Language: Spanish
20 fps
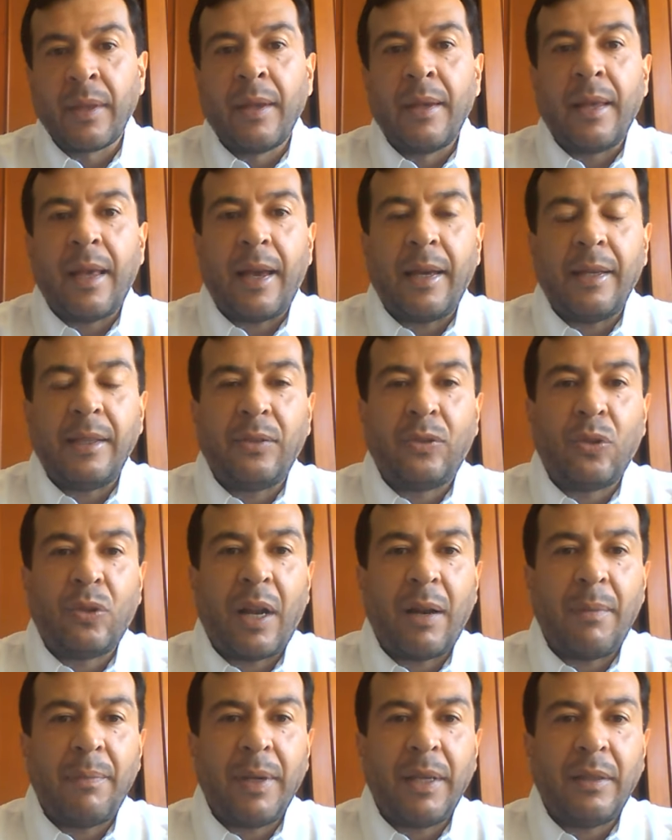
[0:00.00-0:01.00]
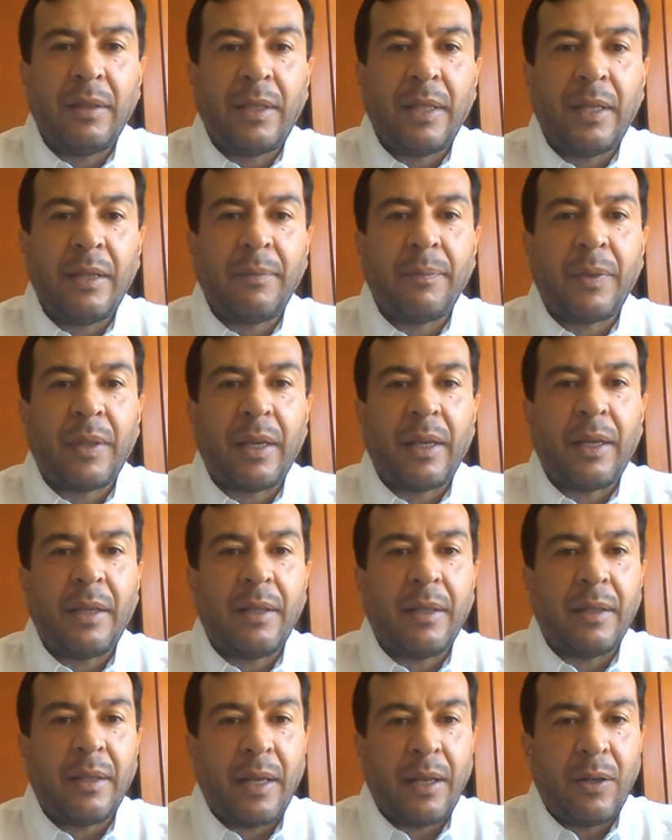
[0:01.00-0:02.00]
Adicionalmente,
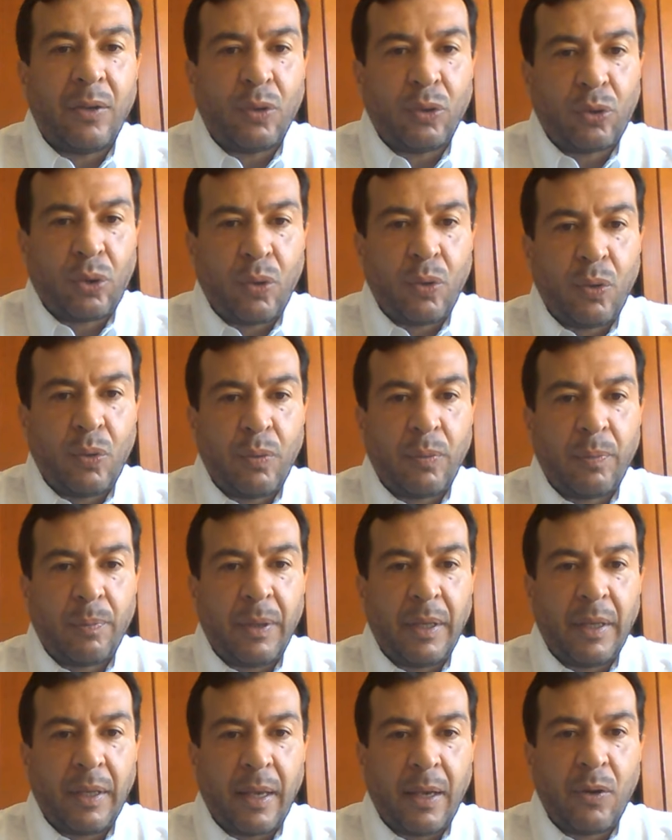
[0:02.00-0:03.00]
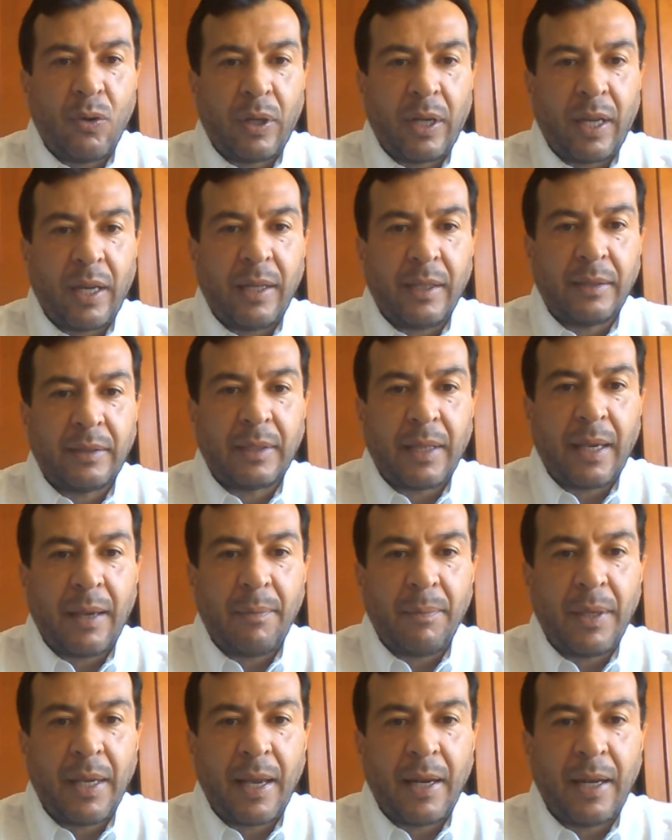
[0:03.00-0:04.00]
en, en otro video que les
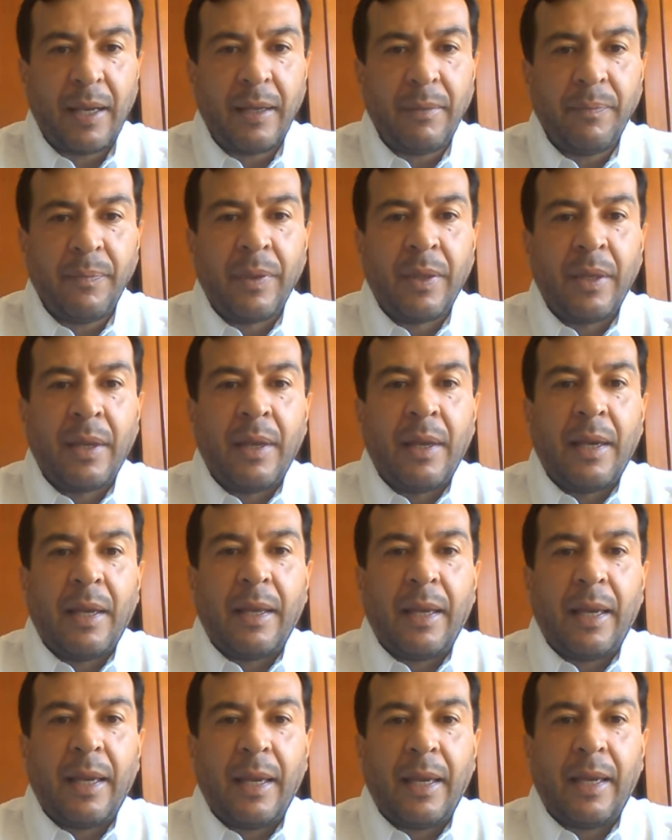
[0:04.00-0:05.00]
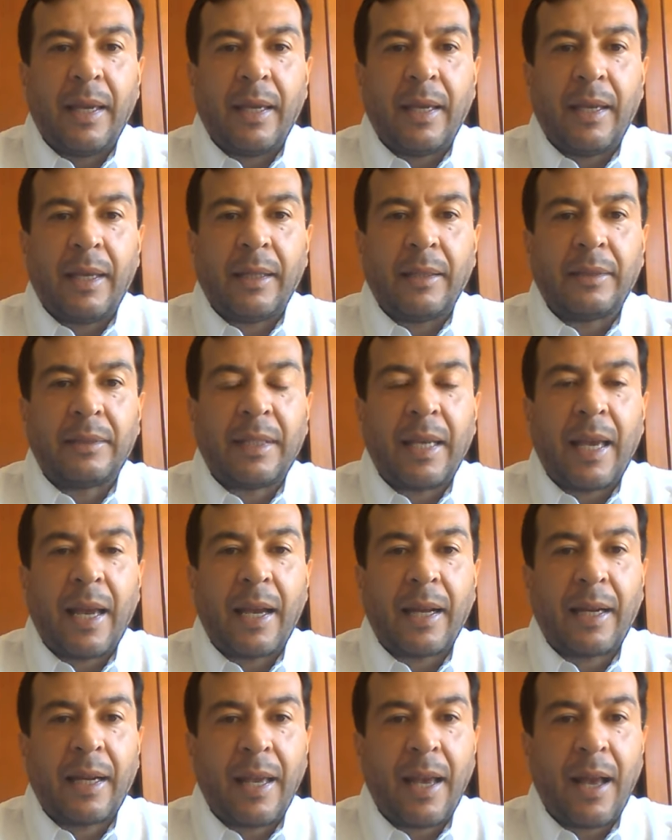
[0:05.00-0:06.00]
enviaré, eh, se
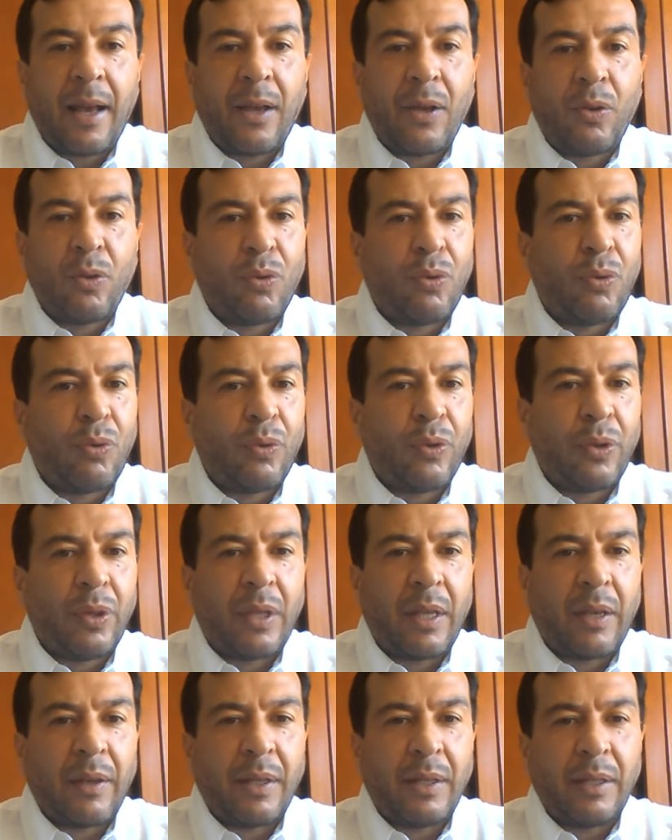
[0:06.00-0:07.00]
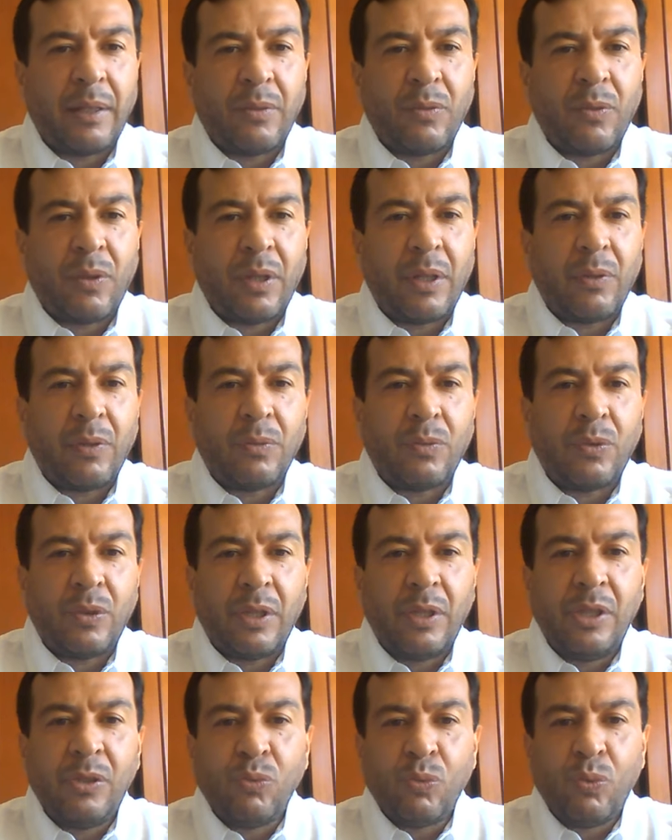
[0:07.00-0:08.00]
ha creado
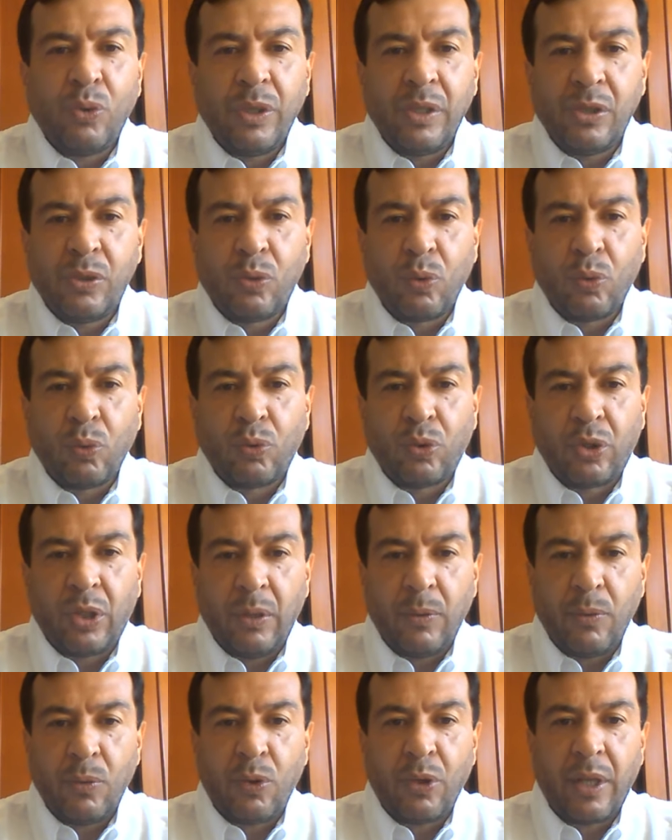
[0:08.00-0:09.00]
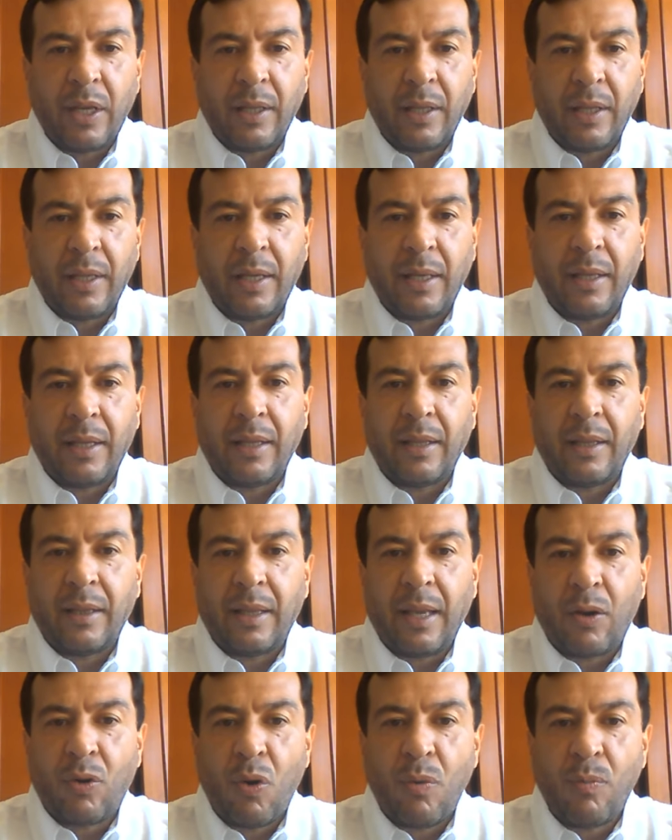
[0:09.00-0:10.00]
un, instructivo eh,
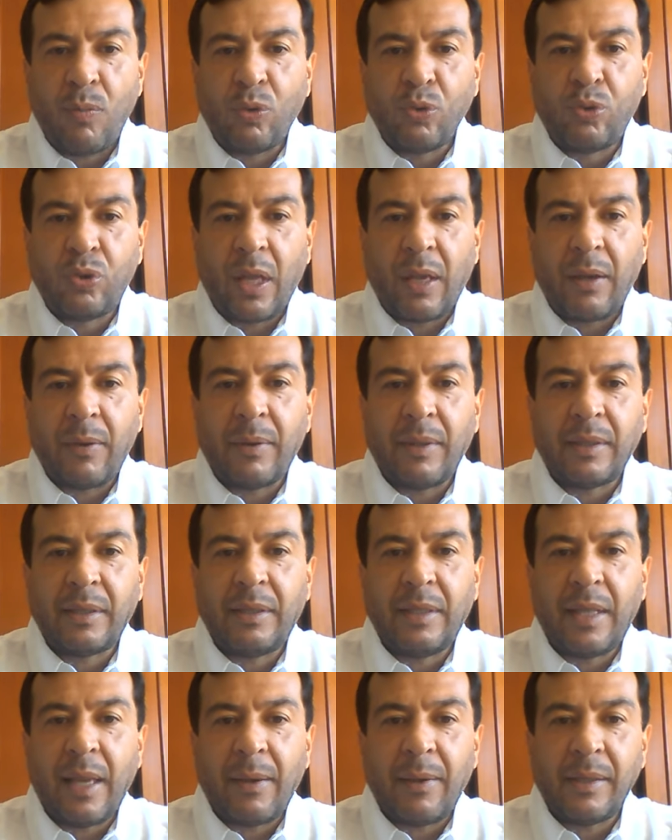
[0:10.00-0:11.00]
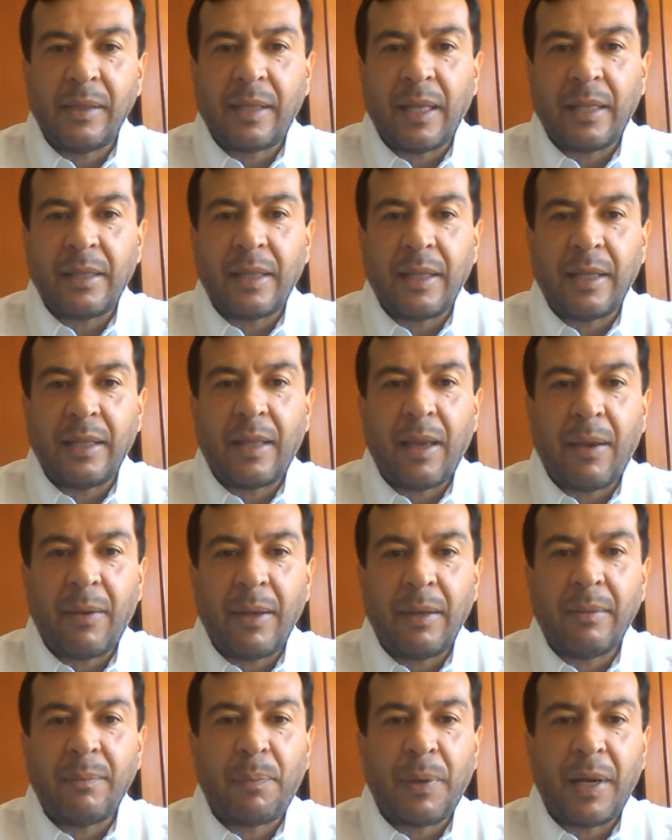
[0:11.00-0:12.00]
de, cómo ustedes deben,
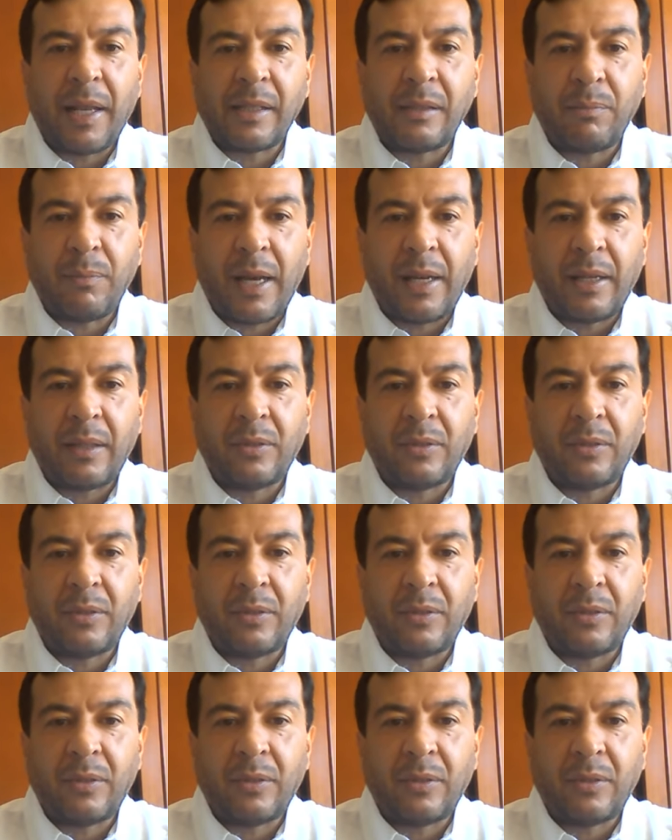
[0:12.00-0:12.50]
deben plasmar